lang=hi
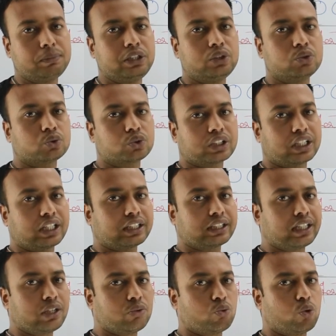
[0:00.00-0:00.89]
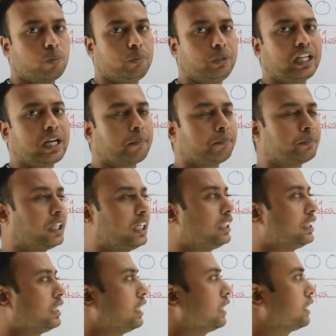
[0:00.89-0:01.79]
भी यूज़ करते हैं वो भी आपका
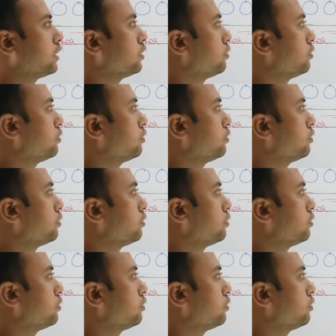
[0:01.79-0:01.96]
एक तरह का